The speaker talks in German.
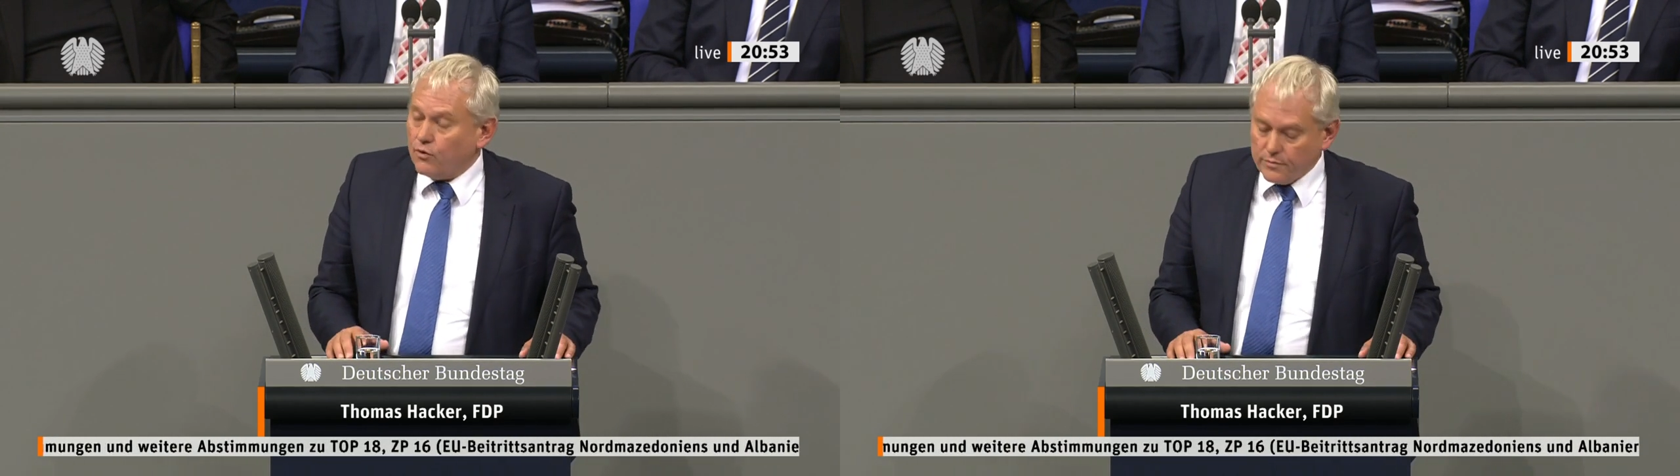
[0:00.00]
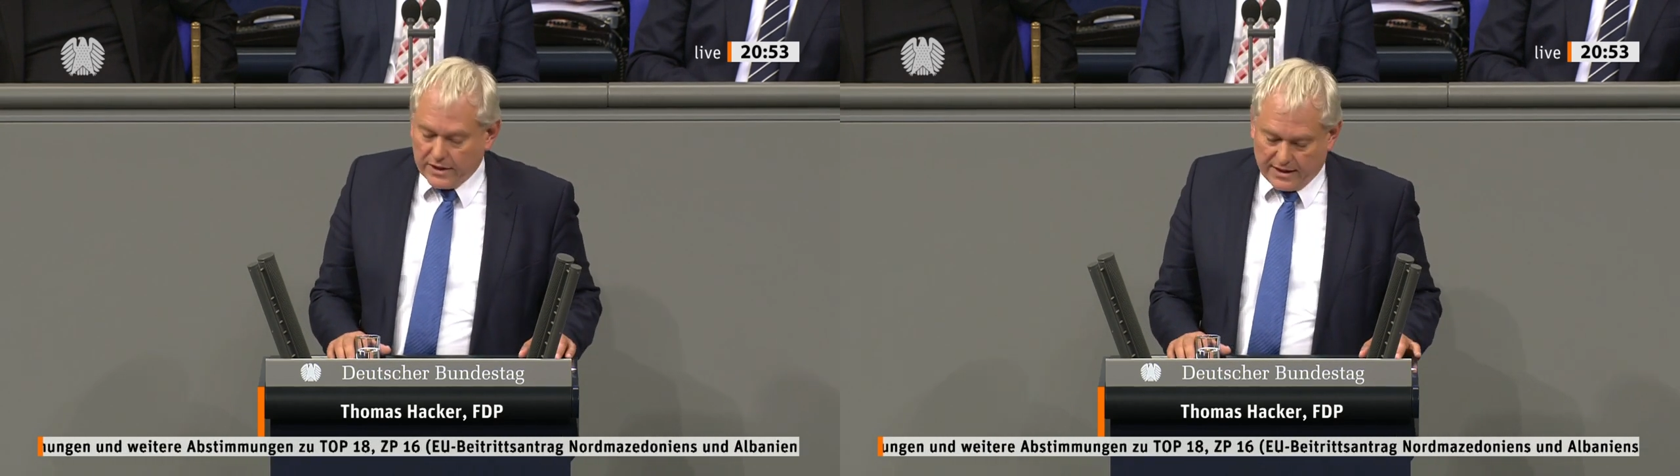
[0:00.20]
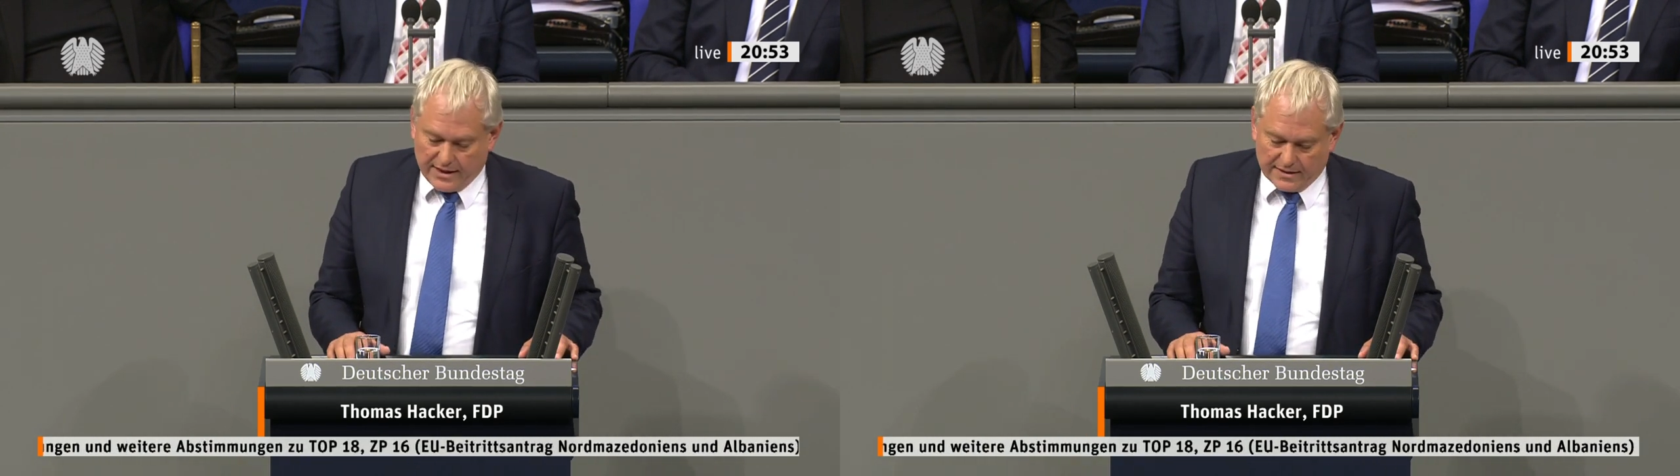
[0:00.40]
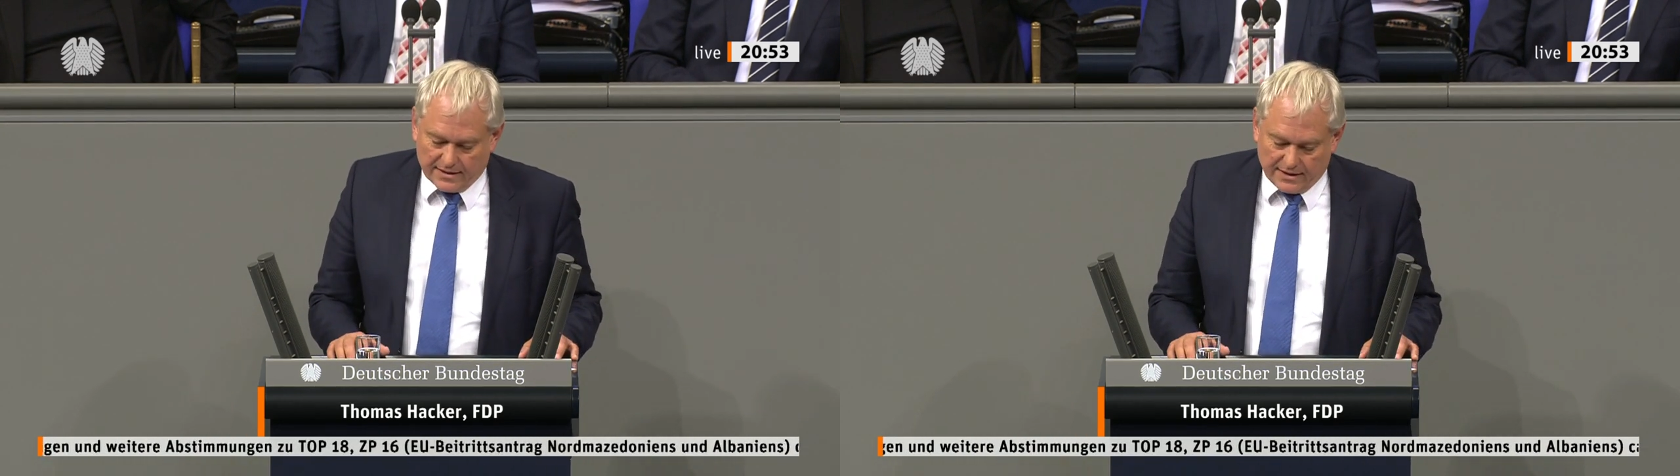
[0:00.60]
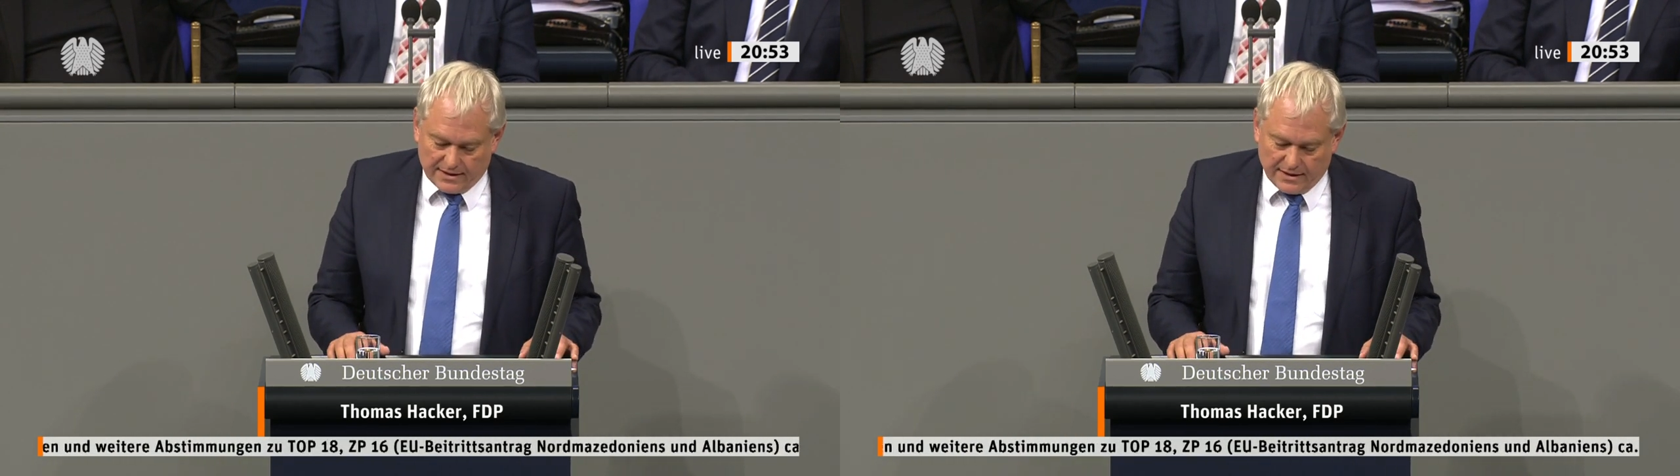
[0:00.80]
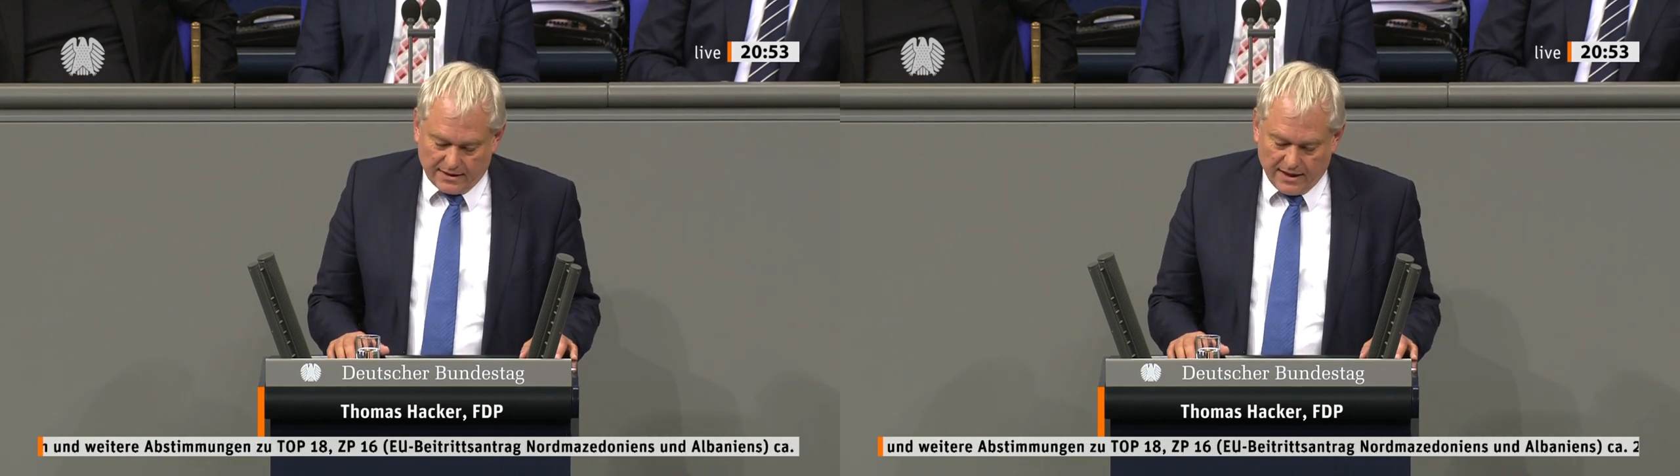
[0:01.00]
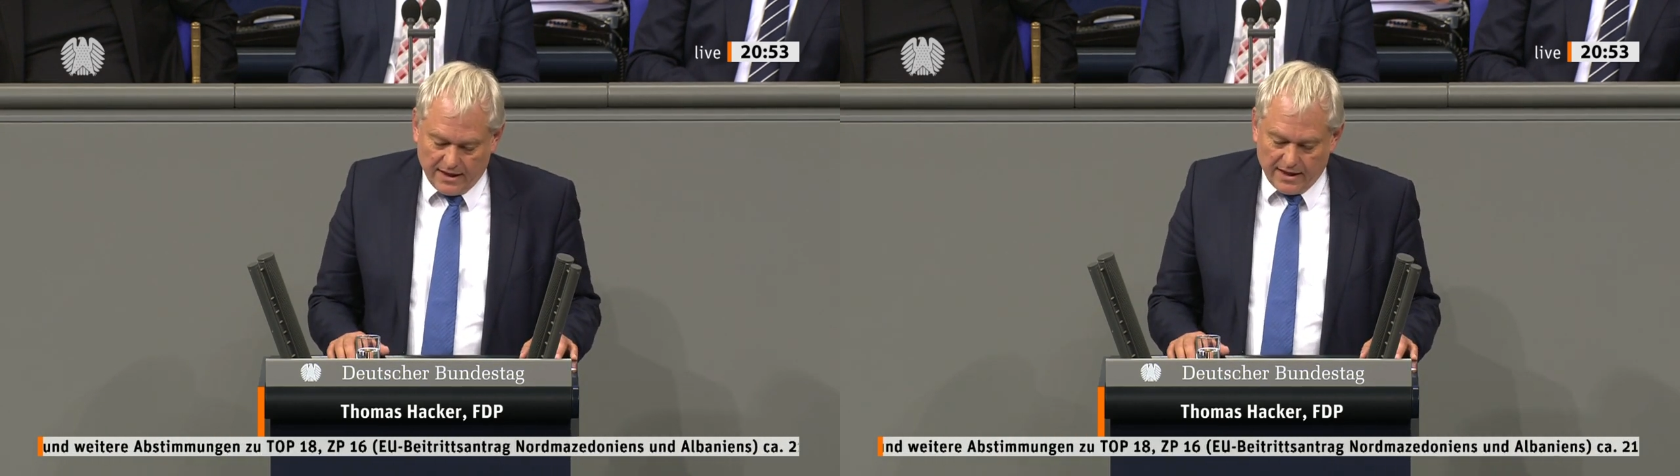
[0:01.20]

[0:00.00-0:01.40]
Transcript: umgekehrt richtig.